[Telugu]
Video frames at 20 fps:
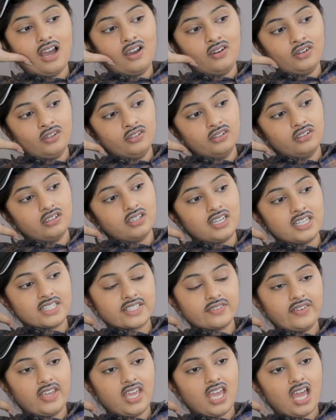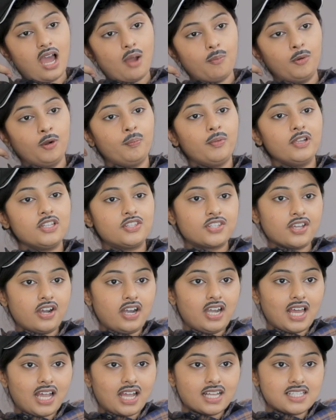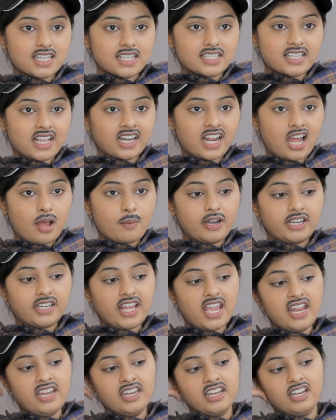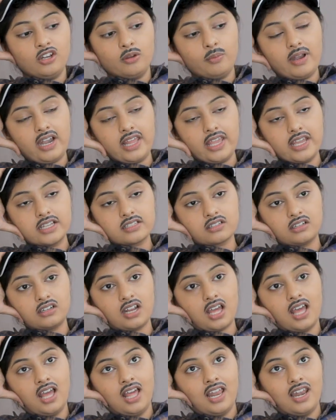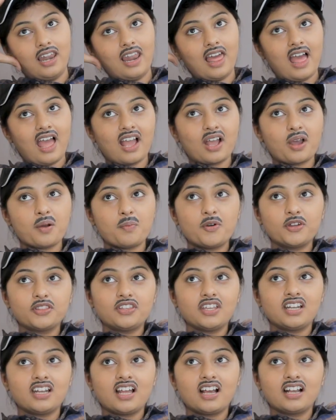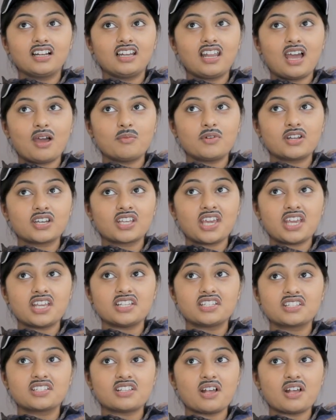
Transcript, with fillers: అవును నిజమే అప్పుడు పిచ్చోళ్ళ చేశాను కాబట్టి నిన్ను పెళ్లి చేసుకున్నాను లేకపోతే నా గ్లామర్ కే